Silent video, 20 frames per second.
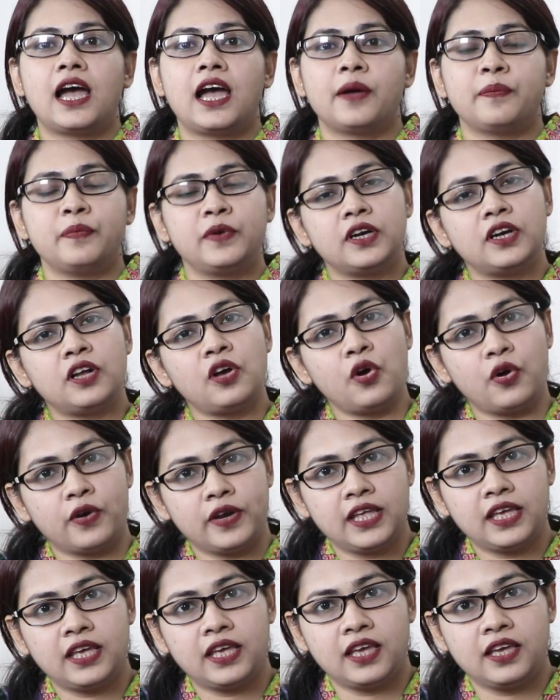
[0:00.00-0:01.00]
আপনারা
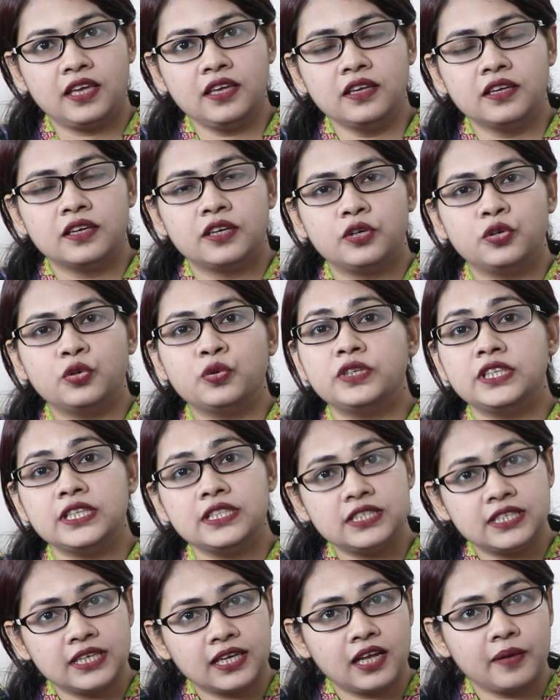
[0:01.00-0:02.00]
অনেকেই রুটিন
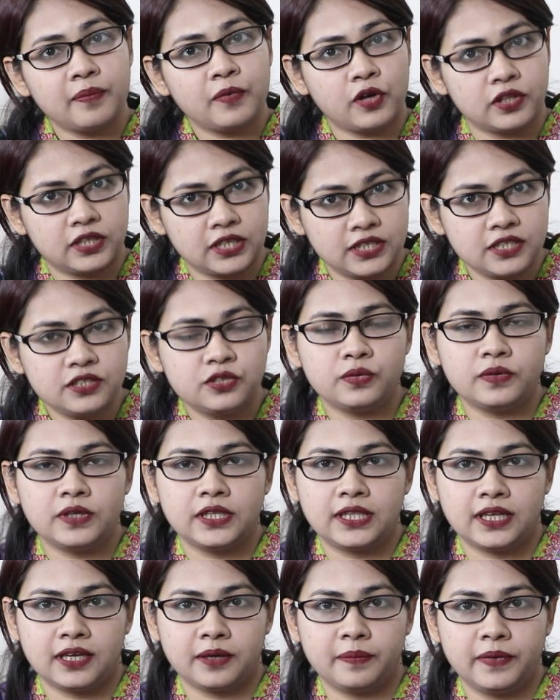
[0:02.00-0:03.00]
চেক কথাটি শুনে
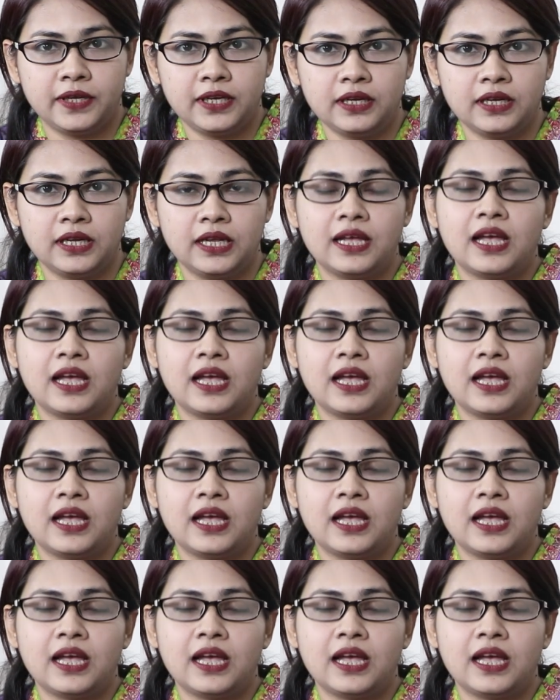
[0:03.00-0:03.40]
থাকবেন